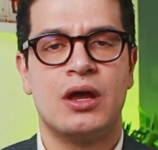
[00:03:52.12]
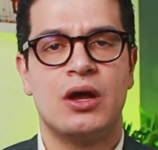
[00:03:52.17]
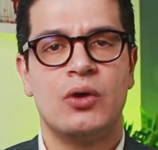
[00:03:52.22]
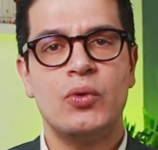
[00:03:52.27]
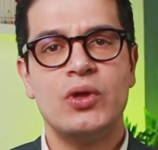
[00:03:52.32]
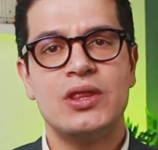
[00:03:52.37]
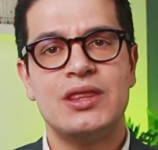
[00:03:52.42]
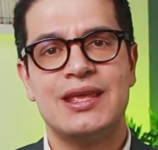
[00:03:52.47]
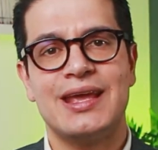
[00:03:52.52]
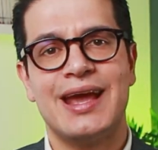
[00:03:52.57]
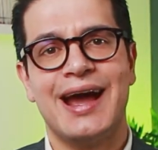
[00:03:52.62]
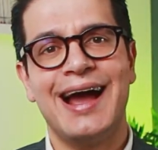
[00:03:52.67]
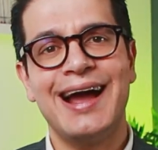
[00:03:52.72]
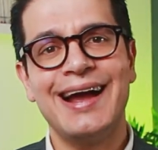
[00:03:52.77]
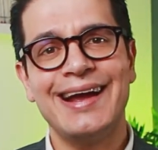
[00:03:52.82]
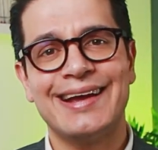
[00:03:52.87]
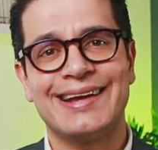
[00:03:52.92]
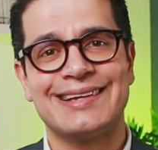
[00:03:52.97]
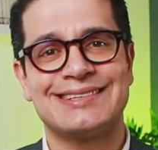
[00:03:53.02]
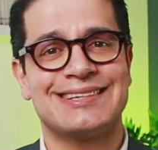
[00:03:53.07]
Quindi,
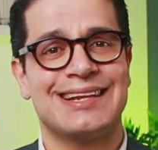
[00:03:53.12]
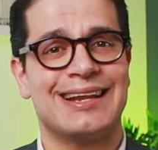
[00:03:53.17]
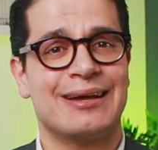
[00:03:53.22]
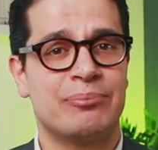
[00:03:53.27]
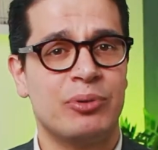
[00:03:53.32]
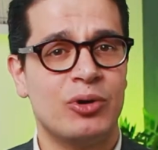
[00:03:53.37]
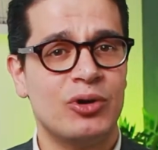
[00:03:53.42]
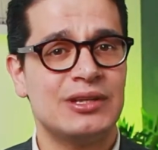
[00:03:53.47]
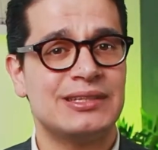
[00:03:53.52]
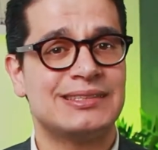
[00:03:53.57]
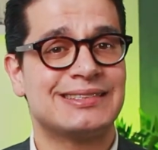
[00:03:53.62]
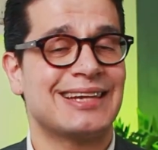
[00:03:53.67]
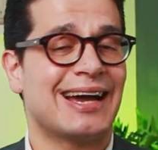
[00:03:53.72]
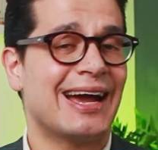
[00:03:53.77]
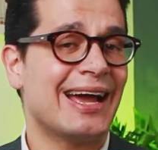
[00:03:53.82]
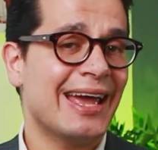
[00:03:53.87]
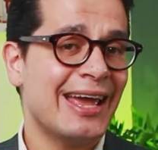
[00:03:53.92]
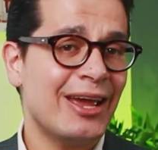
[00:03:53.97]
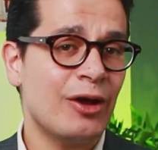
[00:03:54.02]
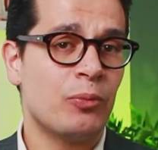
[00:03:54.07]
anche se la
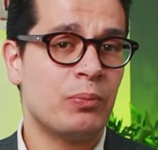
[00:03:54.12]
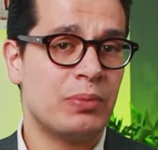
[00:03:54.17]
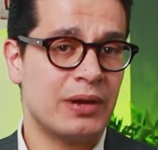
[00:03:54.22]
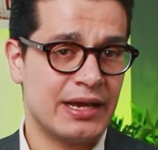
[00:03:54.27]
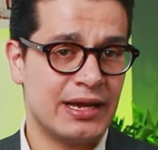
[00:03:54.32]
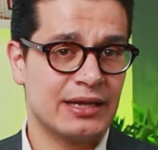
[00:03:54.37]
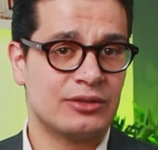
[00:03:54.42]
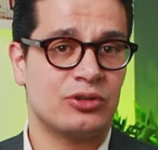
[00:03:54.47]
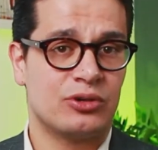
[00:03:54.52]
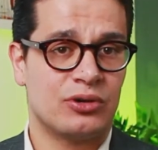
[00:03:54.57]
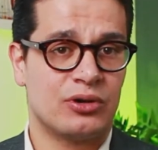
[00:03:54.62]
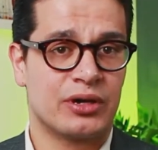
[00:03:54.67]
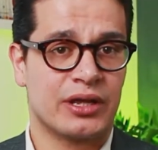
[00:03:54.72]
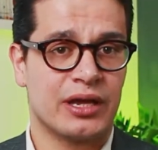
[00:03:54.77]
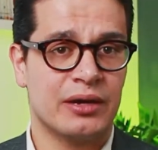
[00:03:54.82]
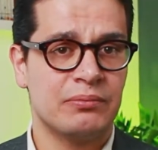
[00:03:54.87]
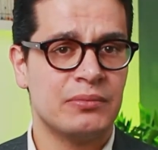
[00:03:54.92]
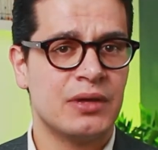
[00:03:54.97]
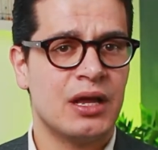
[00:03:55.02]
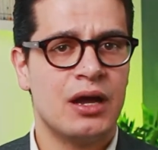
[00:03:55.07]
polizza è
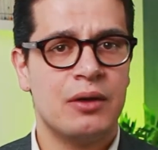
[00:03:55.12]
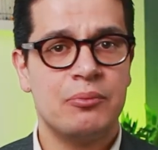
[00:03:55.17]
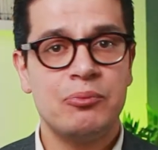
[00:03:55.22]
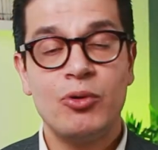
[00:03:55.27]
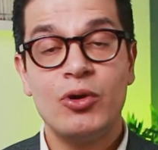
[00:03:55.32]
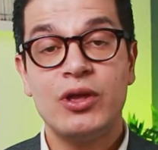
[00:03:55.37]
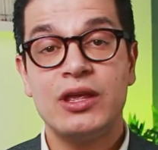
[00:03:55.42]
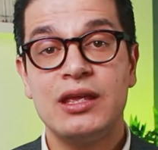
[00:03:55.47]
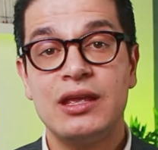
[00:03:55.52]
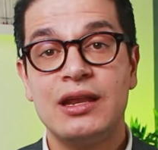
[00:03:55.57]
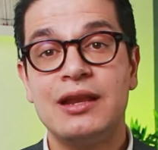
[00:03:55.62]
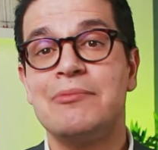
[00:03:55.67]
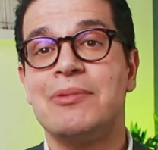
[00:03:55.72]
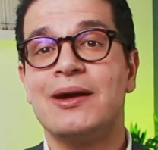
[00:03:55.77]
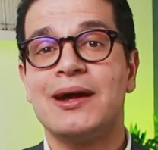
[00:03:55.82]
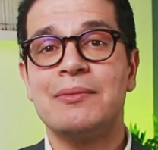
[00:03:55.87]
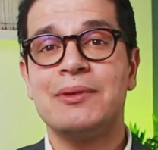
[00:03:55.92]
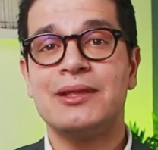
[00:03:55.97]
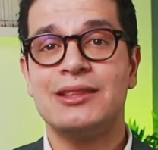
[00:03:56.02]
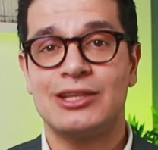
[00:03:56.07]
obbligatoria, puoi
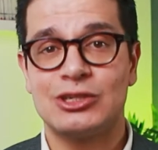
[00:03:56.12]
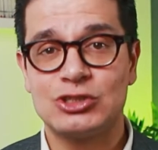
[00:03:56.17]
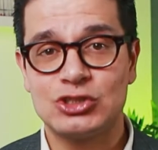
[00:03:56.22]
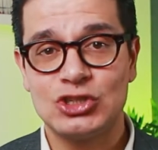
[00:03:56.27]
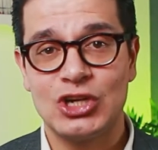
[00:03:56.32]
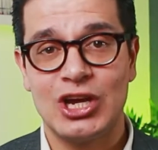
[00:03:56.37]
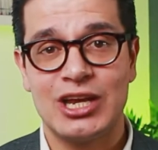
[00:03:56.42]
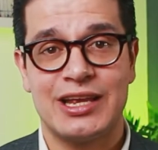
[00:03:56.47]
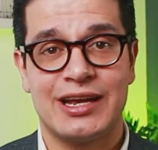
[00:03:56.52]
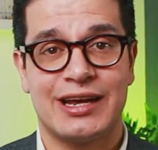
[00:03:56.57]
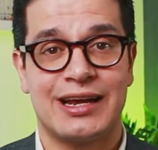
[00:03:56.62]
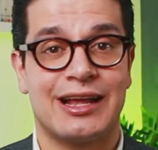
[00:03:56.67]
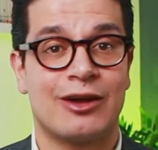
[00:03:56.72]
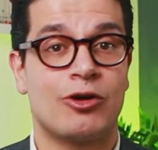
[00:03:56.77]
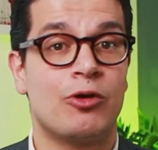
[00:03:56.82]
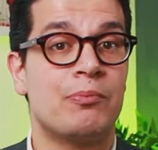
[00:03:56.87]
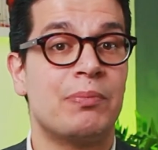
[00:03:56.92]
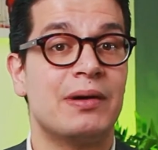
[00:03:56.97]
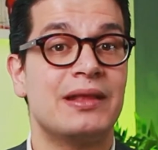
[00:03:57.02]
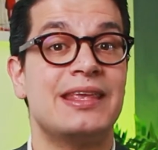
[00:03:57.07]
liberamente scegliere la
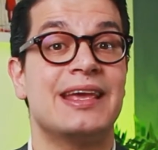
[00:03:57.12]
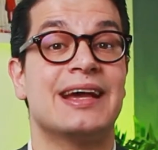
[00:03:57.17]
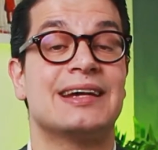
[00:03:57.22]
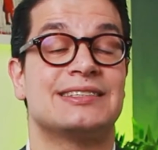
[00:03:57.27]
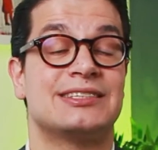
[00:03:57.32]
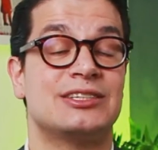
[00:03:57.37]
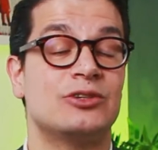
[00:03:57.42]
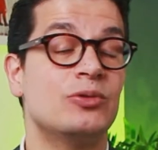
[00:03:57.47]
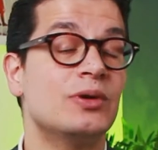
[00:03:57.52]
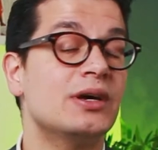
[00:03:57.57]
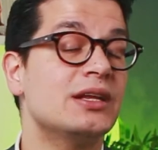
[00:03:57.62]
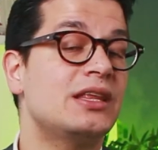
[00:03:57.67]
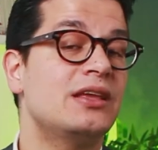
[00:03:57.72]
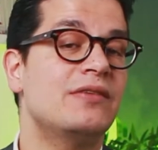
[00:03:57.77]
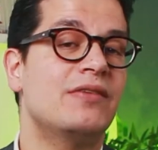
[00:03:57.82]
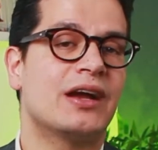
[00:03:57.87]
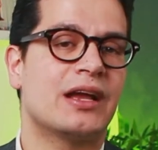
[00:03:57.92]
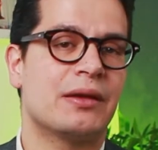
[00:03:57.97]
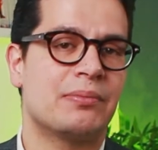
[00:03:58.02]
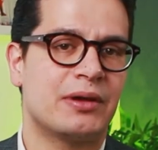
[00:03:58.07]
compagnia
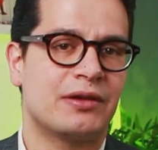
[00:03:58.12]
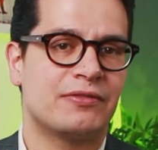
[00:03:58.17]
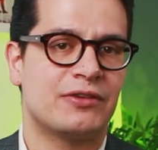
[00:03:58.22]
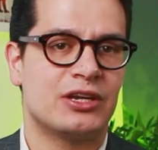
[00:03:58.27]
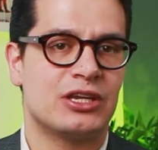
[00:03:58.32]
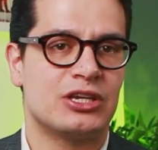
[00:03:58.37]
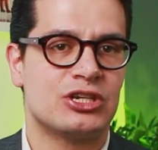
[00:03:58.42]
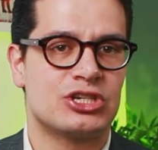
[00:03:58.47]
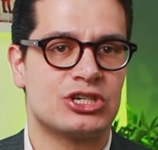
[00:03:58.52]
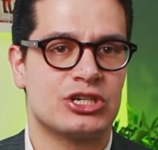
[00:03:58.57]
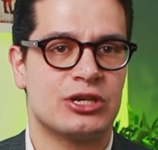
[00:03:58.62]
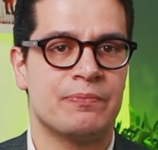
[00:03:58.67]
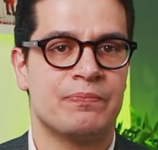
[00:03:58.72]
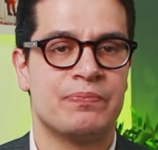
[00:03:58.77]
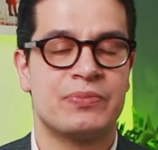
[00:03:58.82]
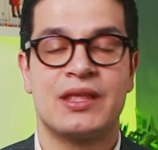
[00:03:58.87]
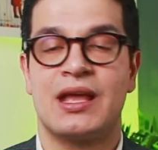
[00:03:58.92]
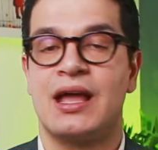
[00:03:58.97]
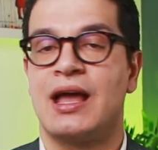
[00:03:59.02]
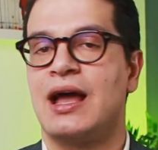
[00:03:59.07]
assicurativa che preferisci,
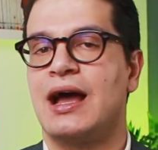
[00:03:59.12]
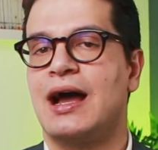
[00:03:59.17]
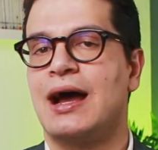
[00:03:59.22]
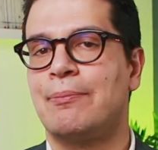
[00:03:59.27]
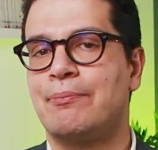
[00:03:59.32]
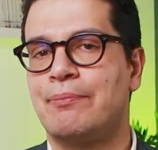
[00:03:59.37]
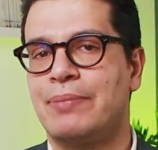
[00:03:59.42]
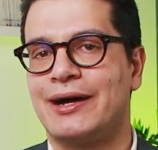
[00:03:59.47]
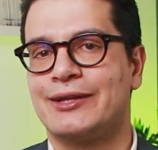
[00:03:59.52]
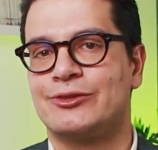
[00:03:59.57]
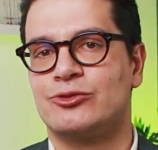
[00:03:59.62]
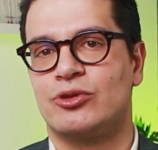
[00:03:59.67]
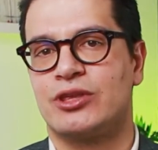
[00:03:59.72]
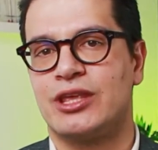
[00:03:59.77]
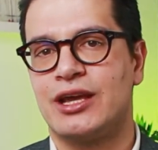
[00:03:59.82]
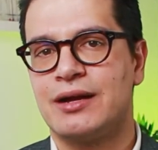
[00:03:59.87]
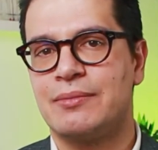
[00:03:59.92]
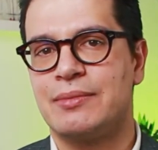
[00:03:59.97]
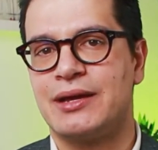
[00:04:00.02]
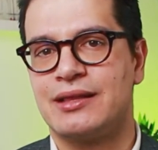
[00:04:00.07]
a patto
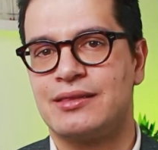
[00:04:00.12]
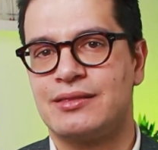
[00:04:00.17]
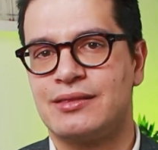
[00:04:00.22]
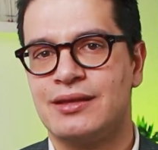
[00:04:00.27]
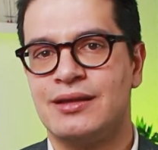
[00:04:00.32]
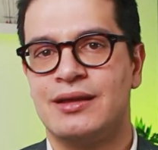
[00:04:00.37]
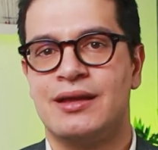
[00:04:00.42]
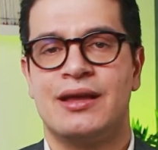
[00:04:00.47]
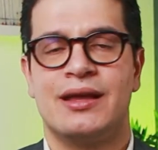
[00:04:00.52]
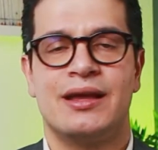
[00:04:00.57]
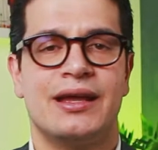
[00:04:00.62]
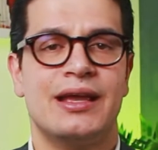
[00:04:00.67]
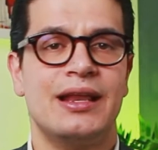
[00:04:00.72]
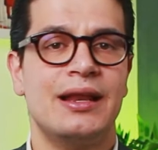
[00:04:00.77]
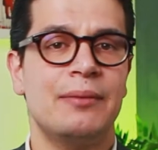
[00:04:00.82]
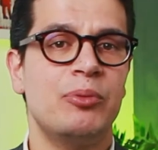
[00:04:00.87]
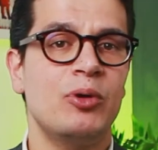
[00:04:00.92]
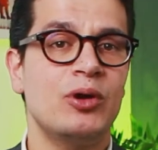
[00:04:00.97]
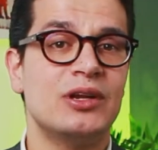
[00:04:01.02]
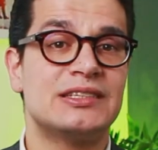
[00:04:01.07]
chiaramente che
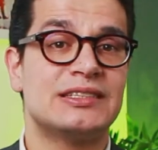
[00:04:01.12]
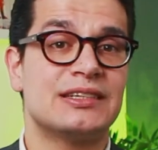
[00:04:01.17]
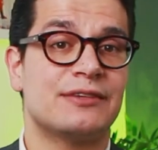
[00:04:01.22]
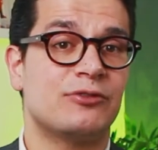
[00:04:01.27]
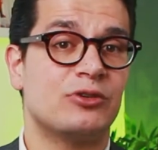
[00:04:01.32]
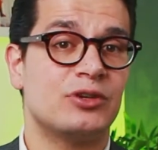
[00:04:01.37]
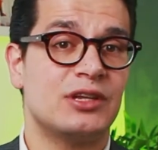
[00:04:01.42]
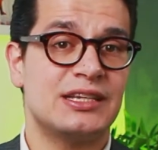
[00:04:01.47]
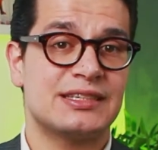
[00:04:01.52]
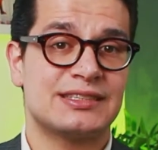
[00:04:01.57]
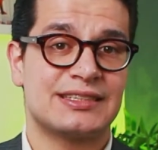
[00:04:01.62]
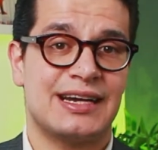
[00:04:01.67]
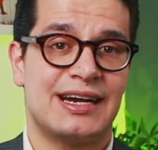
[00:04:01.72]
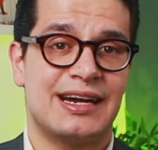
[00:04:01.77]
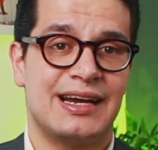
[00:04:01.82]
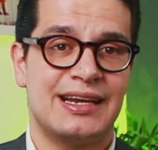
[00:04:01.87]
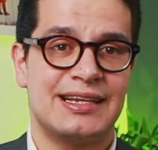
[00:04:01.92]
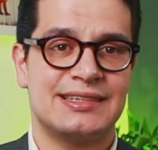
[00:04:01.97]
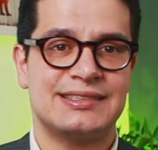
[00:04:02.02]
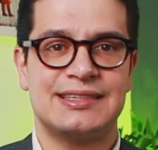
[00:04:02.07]
la polizza
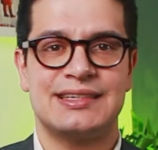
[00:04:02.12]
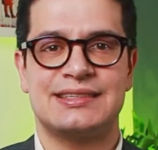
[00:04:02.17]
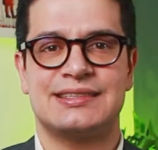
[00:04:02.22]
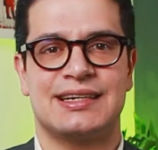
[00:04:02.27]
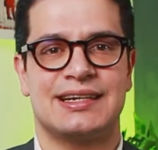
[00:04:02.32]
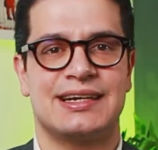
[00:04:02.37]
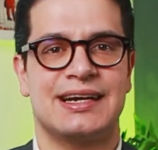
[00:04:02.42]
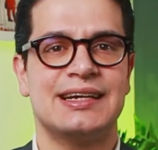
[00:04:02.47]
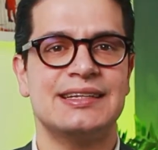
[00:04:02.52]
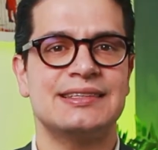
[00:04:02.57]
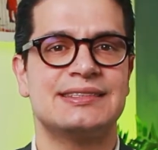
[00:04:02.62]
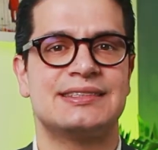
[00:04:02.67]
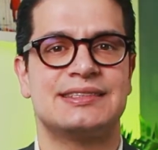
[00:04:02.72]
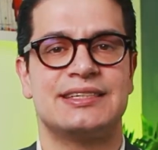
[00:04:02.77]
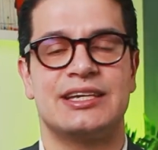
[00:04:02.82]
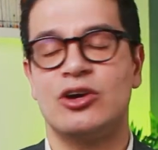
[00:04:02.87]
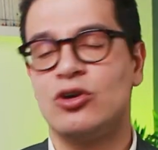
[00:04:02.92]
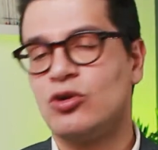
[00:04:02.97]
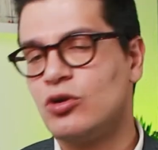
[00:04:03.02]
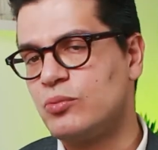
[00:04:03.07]
fornisca le stesse
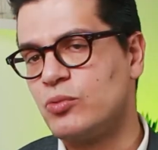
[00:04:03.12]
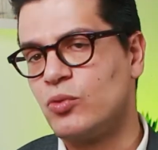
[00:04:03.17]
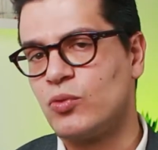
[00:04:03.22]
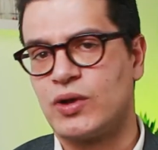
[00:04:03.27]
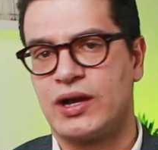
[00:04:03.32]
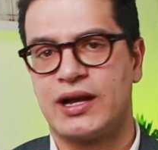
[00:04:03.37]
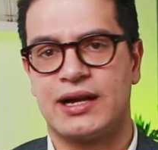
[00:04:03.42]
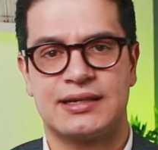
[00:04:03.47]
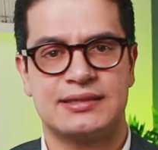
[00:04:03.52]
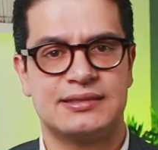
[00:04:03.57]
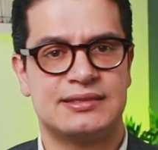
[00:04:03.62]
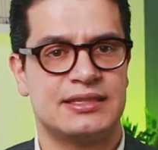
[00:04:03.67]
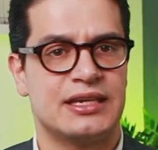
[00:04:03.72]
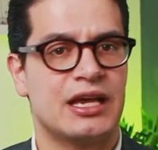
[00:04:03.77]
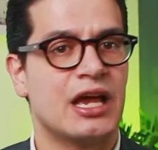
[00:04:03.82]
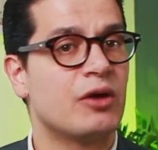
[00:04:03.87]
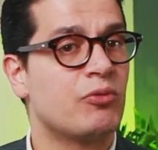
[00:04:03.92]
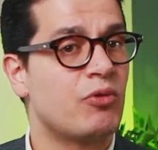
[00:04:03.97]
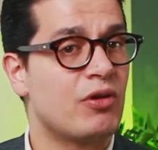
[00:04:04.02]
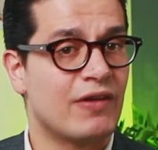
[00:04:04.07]
garanzie o comunque
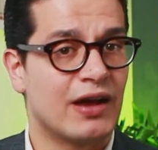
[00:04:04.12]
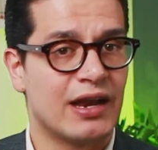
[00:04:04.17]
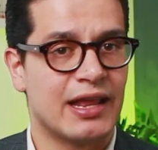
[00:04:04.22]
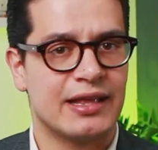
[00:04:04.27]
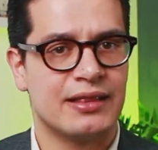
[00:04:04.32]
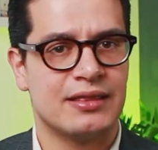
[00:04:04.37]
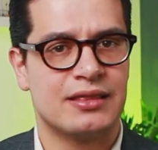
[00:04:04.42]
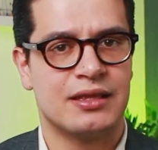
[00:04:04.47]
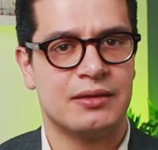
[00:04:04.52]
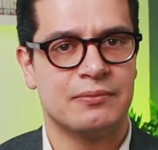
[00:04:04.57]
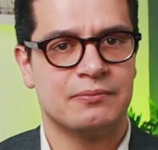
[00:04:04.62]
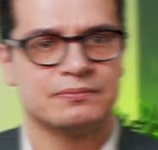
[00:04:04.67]
garanzie equivalenti.